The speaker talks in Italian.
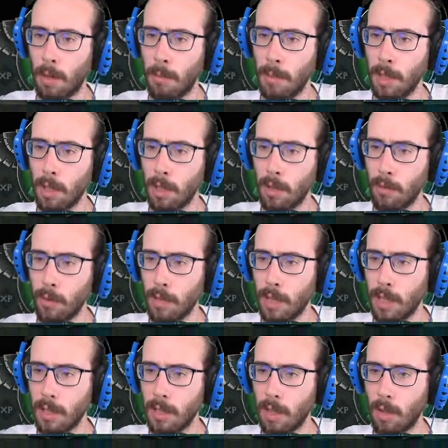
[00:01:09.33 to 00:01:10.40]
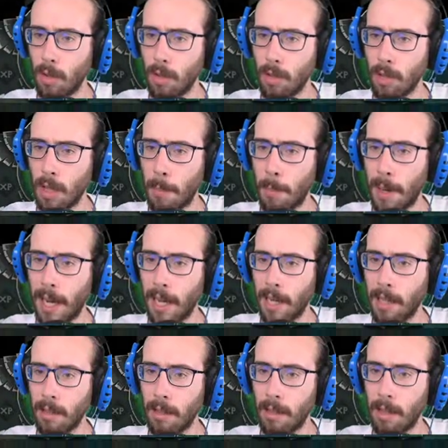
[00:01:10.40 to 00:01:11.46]
A meno che non fosse la seconda
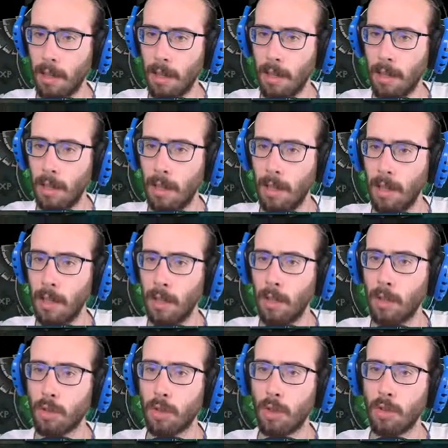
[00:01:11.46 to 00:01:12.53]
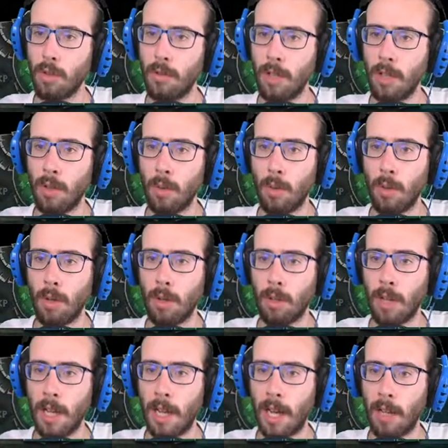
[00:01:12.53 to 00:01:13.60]
parte dello scorso video in cui ho
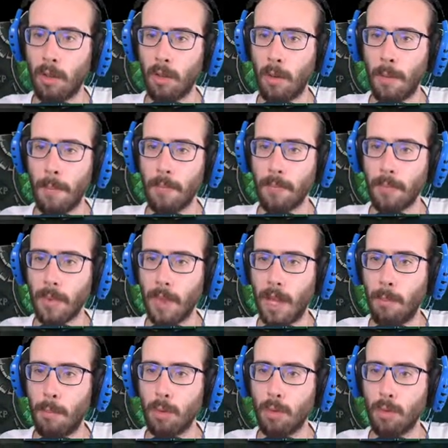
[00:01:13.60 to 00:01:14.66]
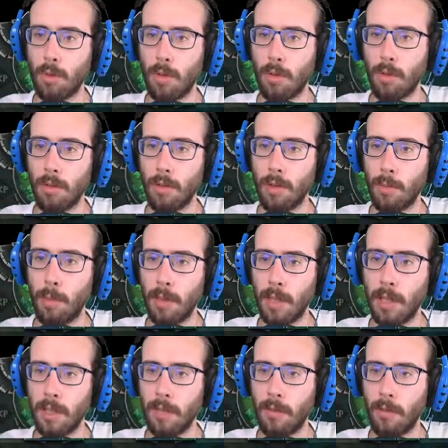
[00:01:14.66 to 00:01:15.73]
tagliato appunto dopo
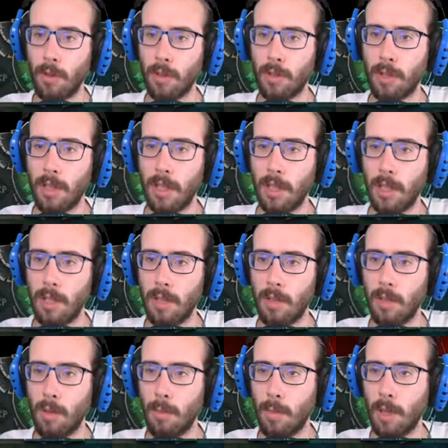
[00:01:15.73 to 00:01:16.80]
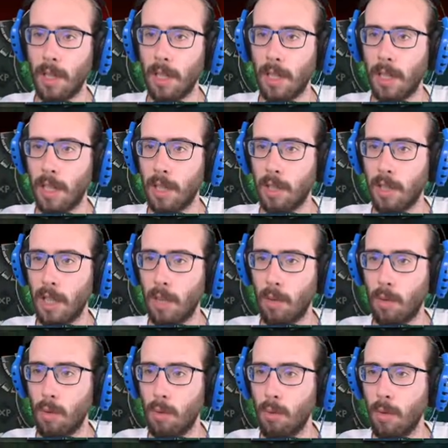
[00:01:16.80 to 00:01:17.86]
che fosse dopo che
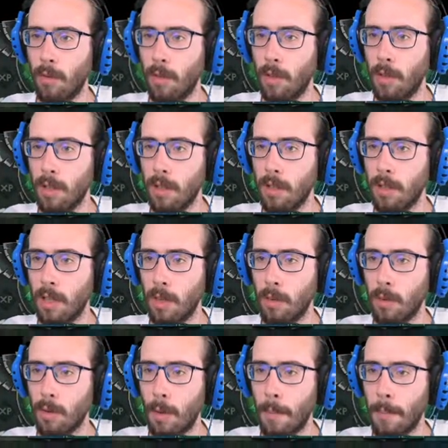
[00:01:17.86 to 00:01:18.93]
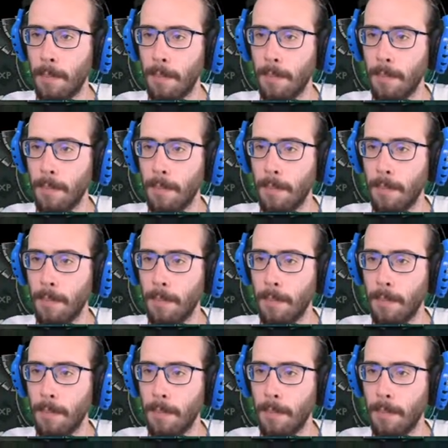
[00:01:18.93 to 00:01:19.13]
crashato due volte di seguito